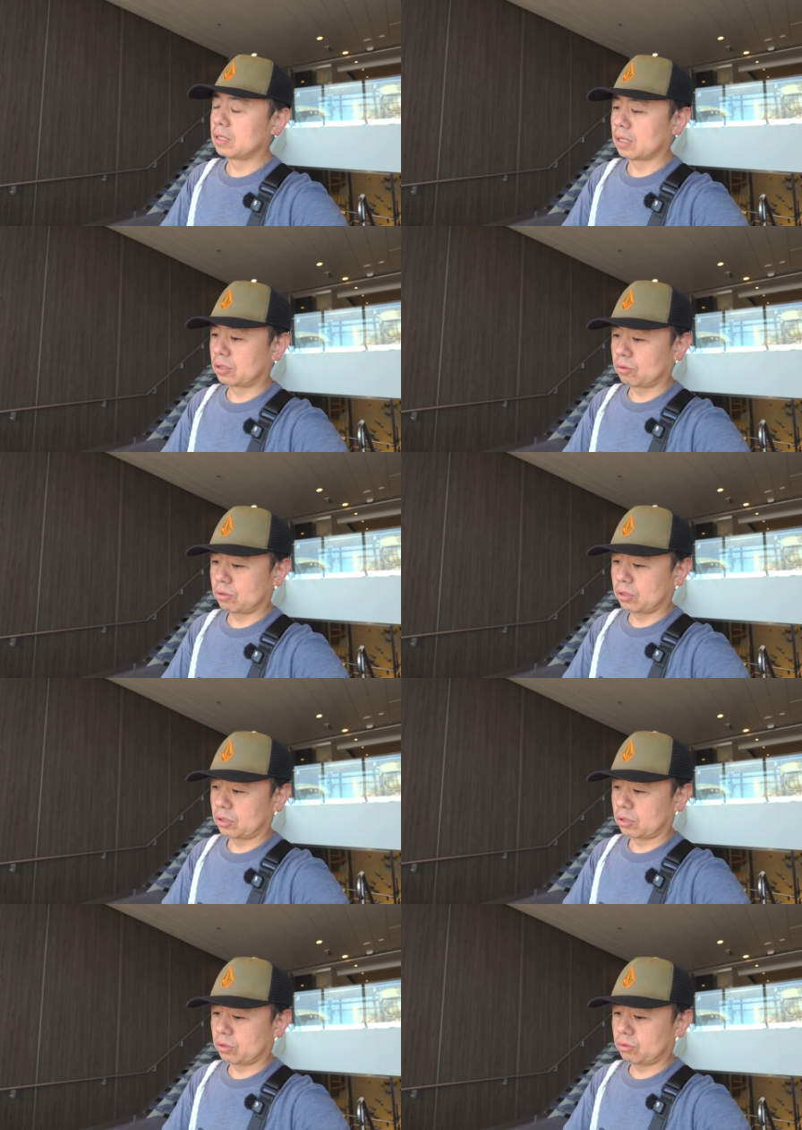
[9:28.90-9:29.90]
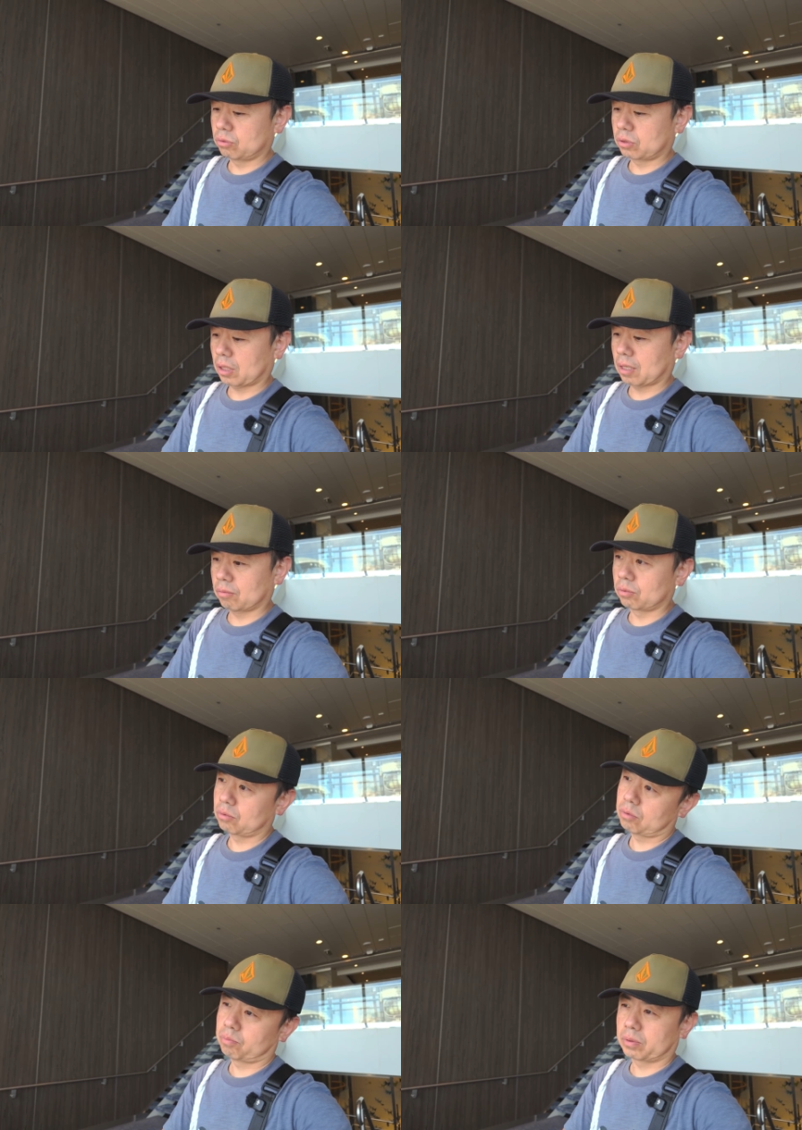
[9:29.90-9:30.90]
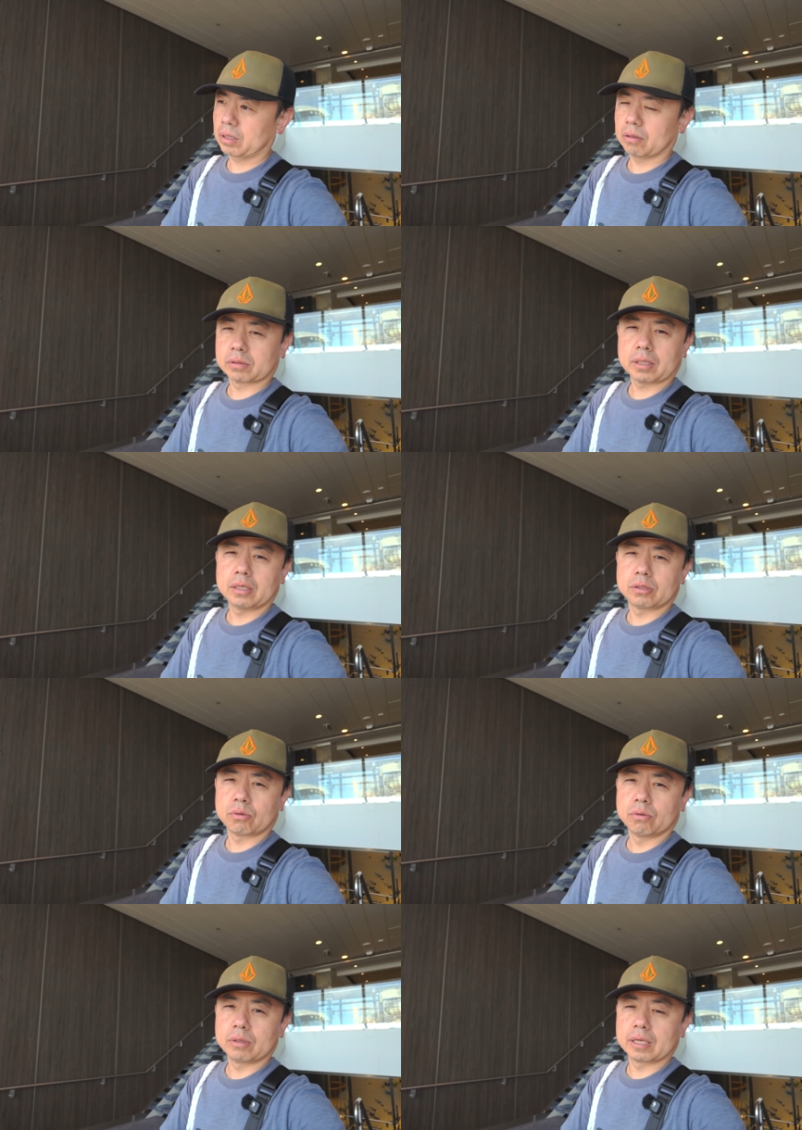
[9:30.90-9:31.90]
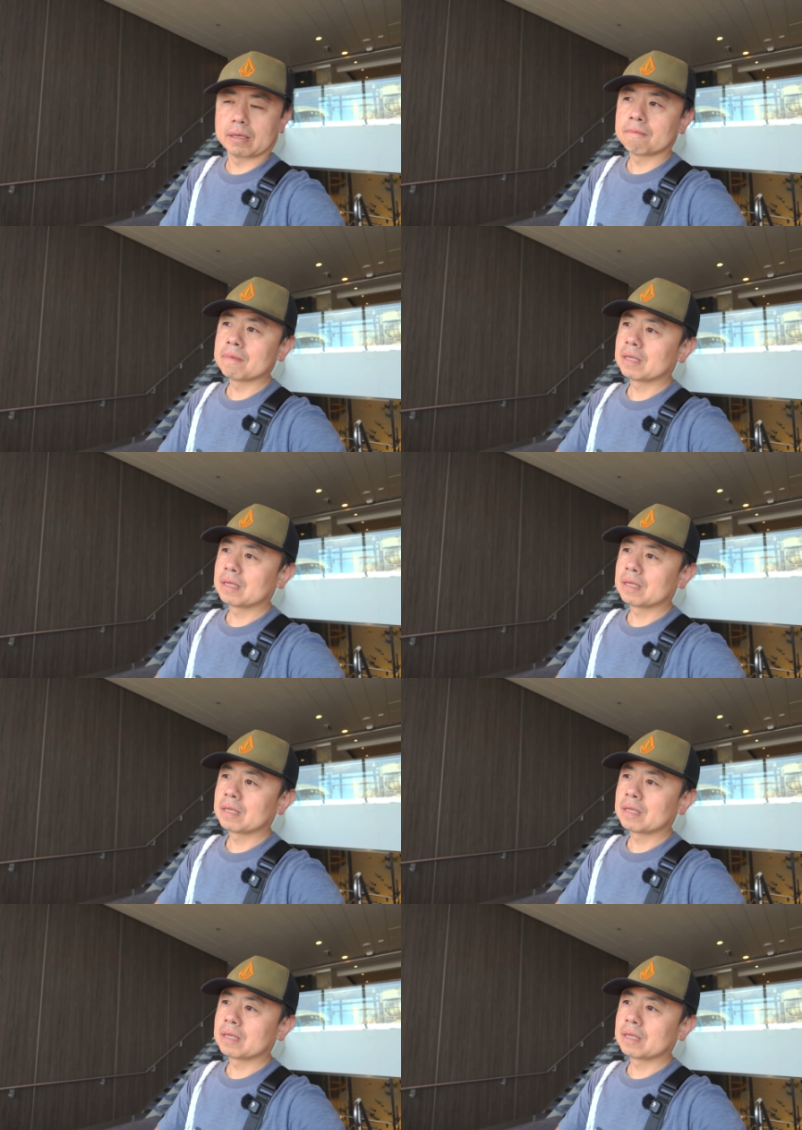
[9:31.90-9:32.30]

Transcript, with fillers: 也就是时速差不多不到30公里，